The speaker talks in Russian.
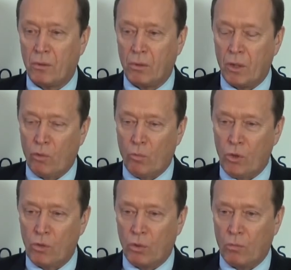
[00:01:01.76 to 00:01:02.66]
то я
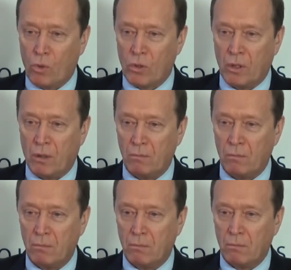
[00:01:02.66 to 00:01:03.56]
думаю, что можно
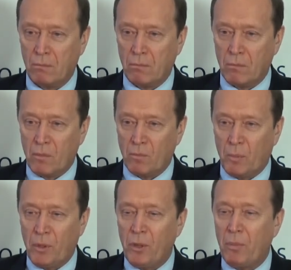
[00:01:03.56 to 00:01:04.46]
по
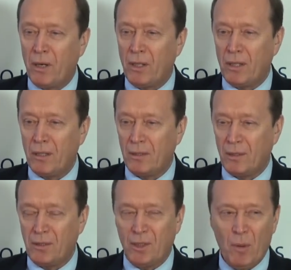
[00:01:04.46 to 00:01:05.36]
пятибальной
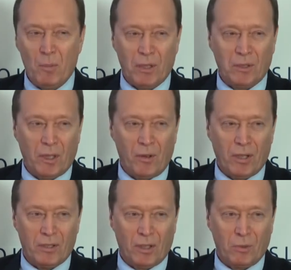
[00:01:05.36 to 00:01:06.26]
системе поставить
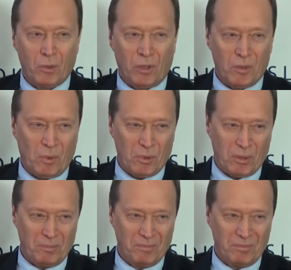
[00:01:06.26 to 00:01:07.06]
оценку 3 с плюсом.